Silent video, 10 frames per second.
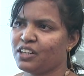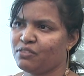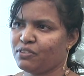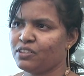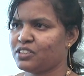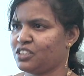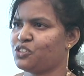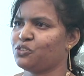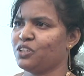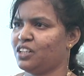రెయిన్ఫాల్స్
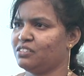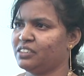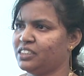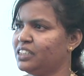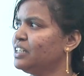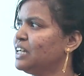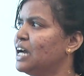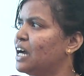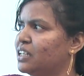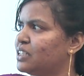ఉన్నారు అండి
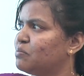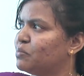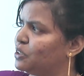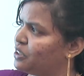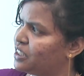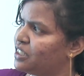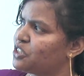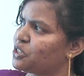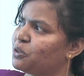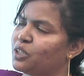అయితే మొదటి
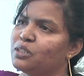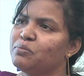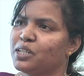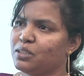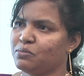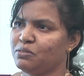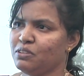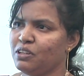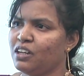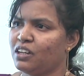నుంచి కూడాను మనము
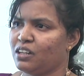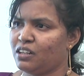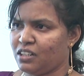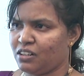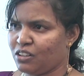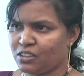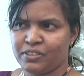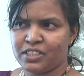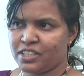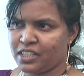నార్త్
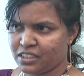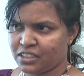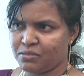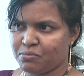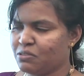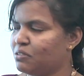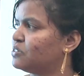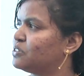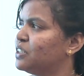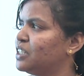వెస్ట్ డైరెక్షన్ మూవ్
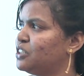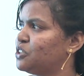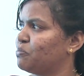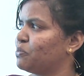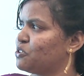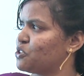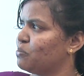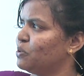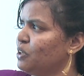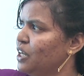అవుతుందనే
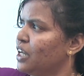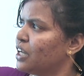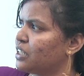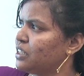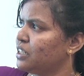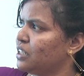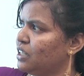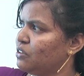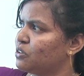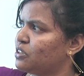చెప్పుకొచ్చాము అయితే
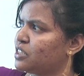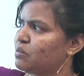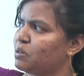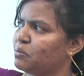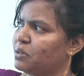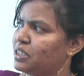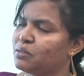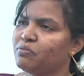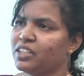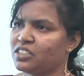ఈ కొద్ది సమయం
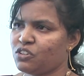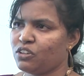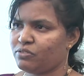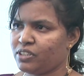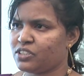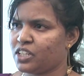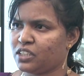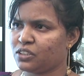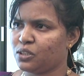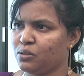మాత్రం వెస్ట్ నార్త్ వెస్ట్
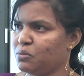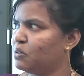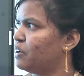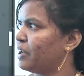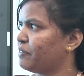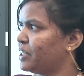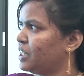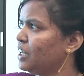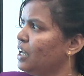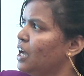డైరెక్షన్లో మూవ్
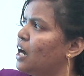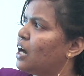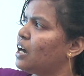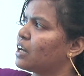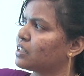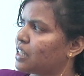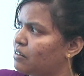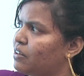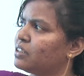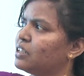అయింది ఆ
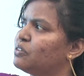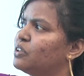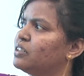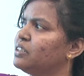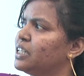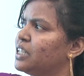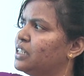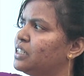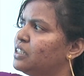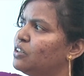తర్వాత కూడాను
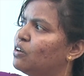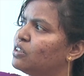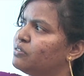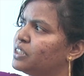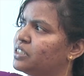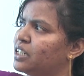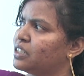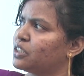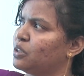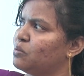ఇదేంటంటే నార్త్ వెస్ట్
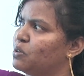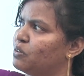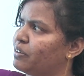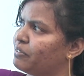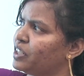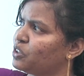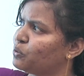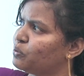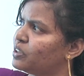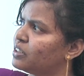డైరెక్షన్లో మూవ్ అయ్యి
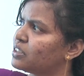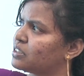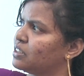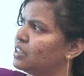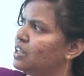టువర్డ్స్